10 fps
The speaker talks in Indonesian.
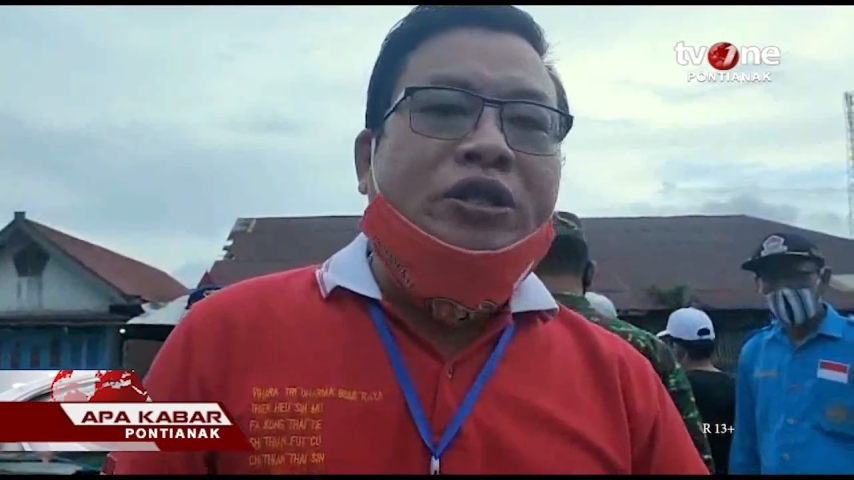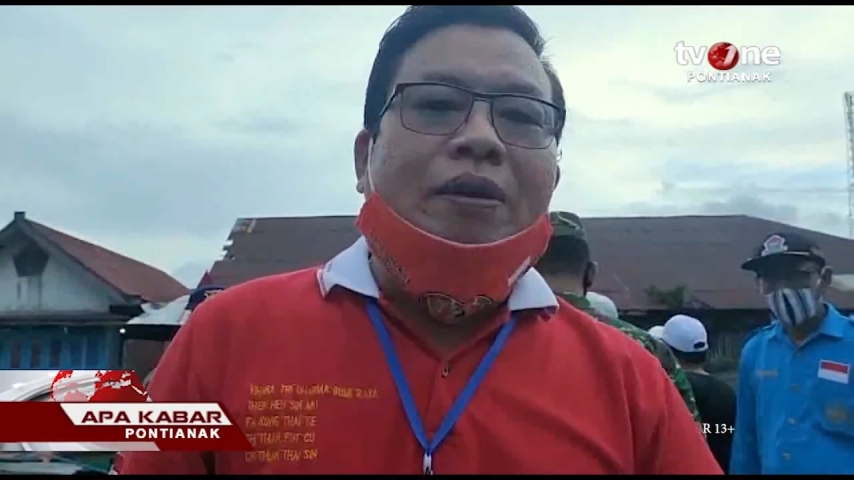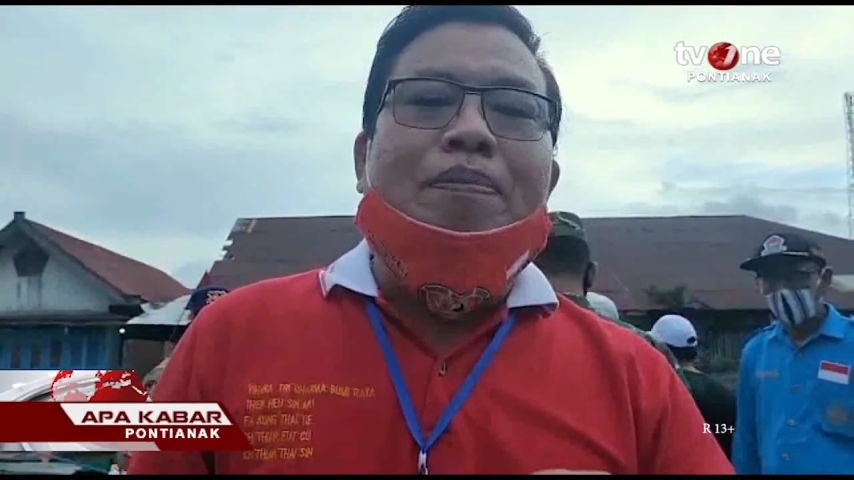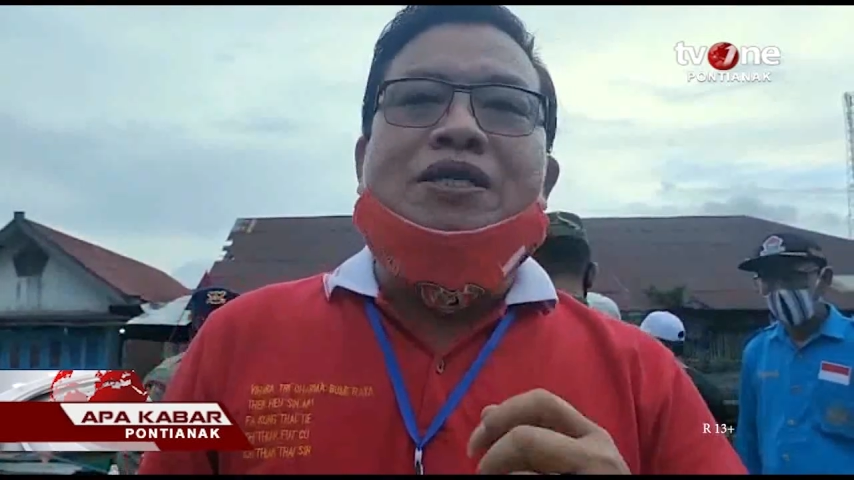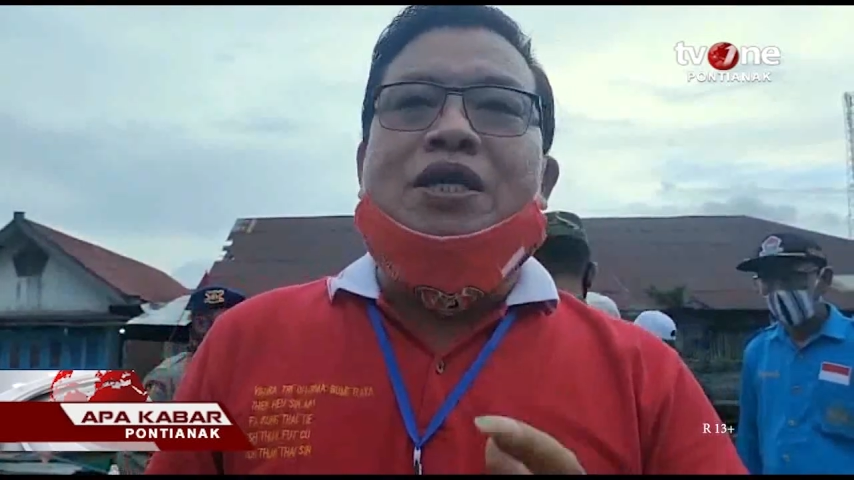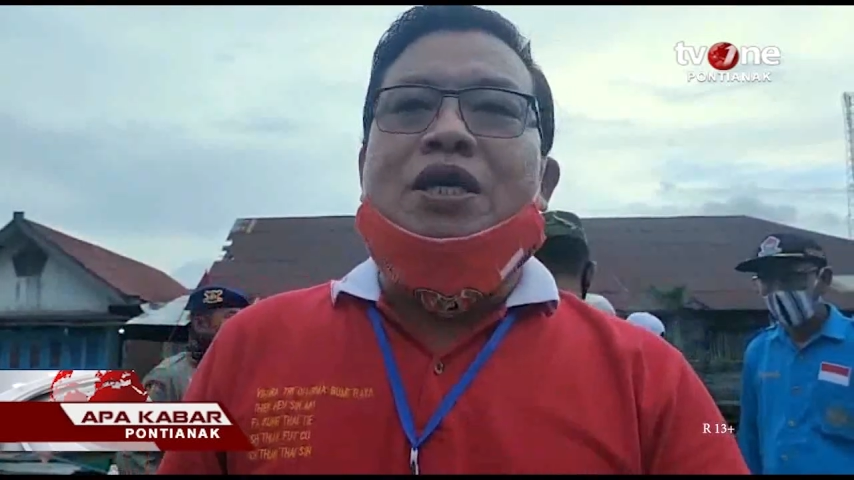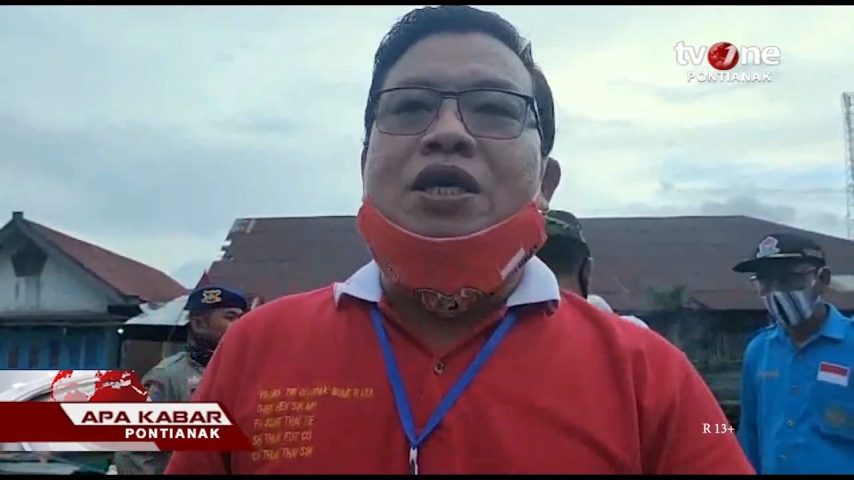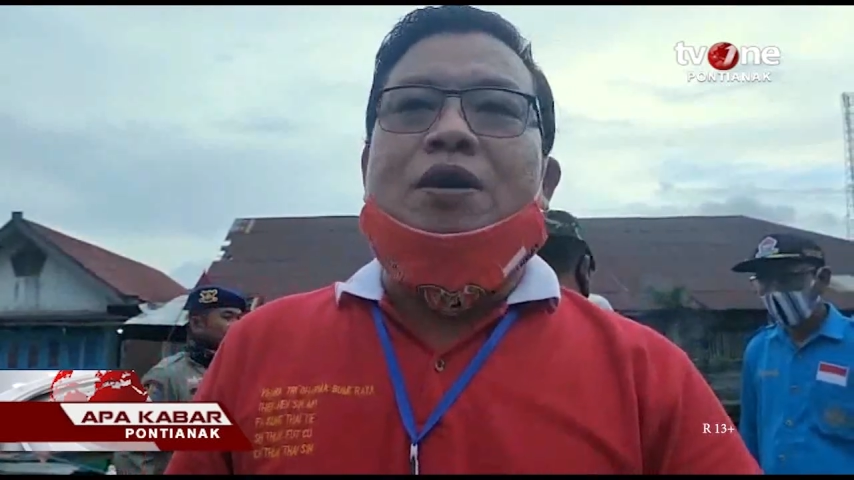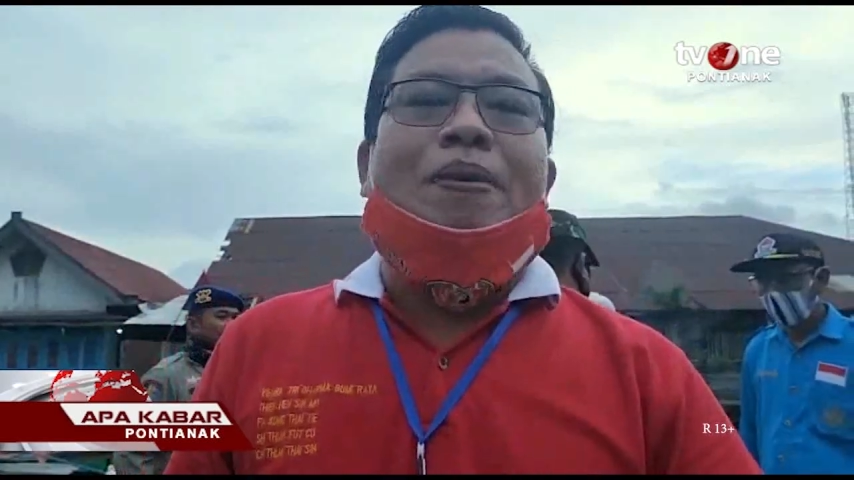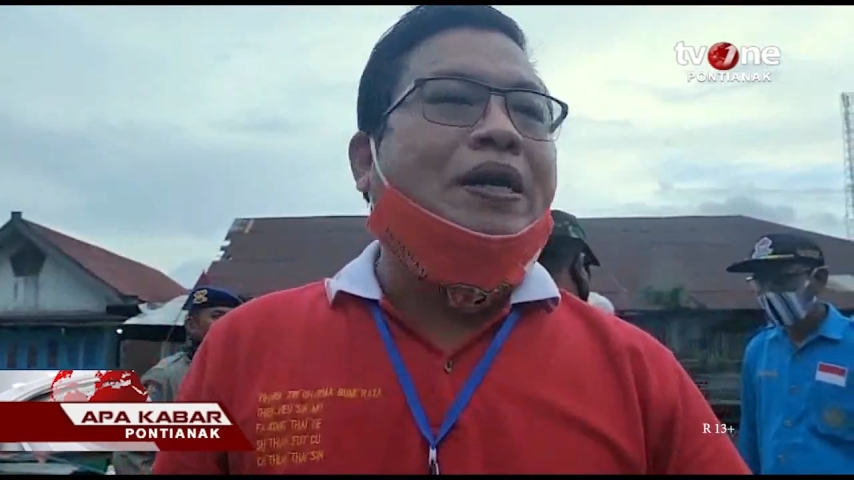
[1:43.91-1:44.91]
dan masker
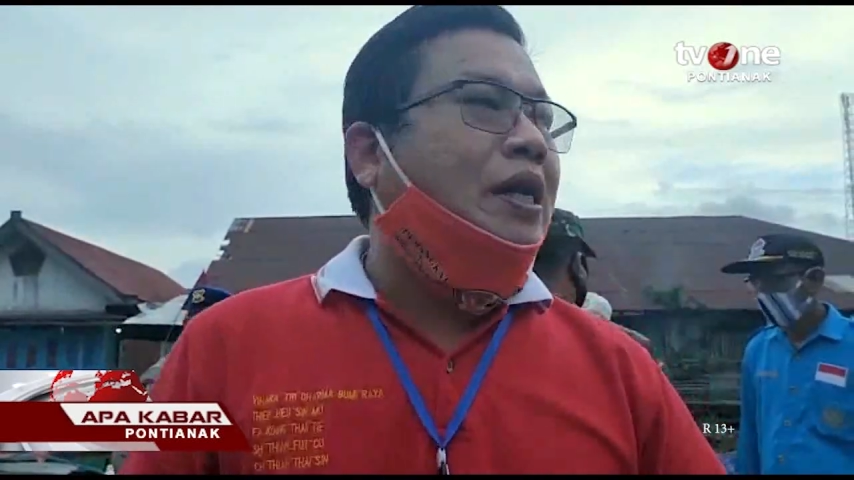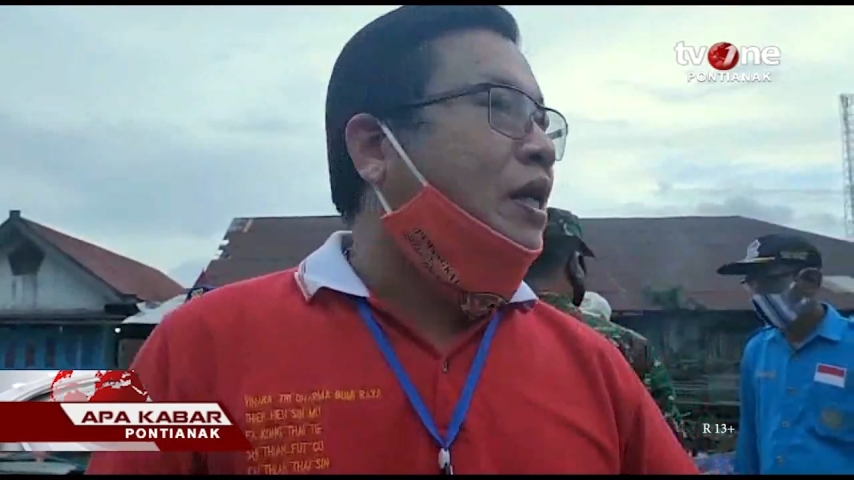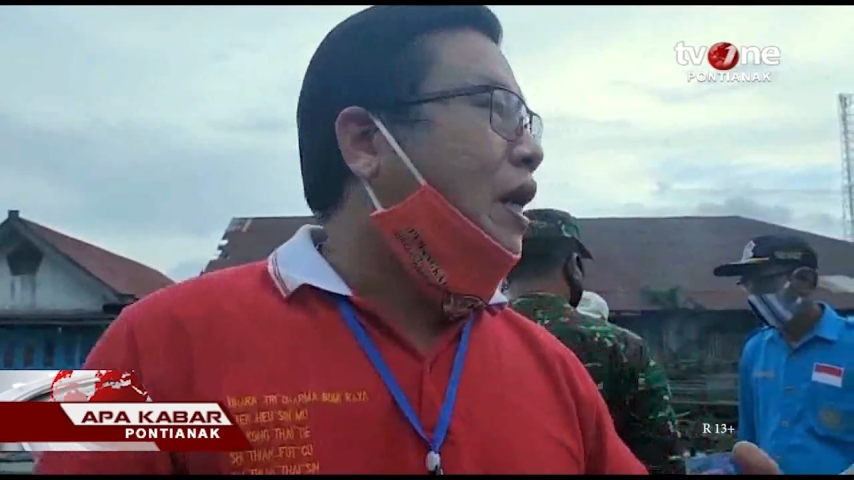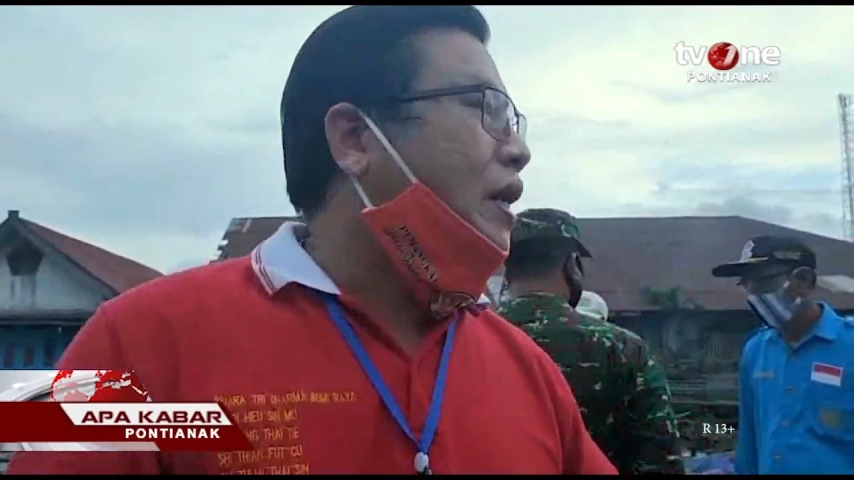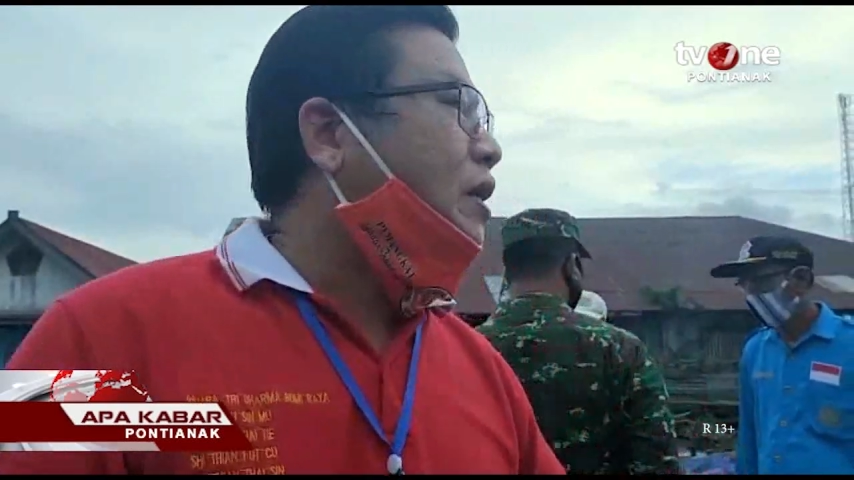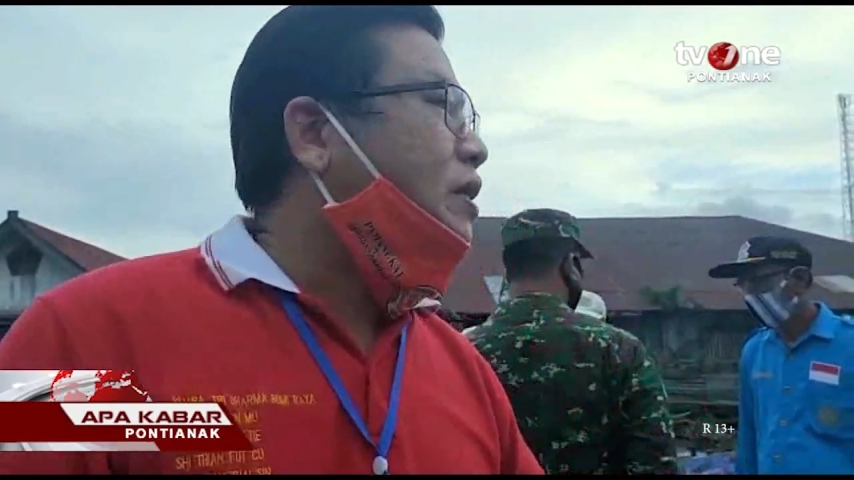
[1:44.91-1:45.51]
kepada nelayan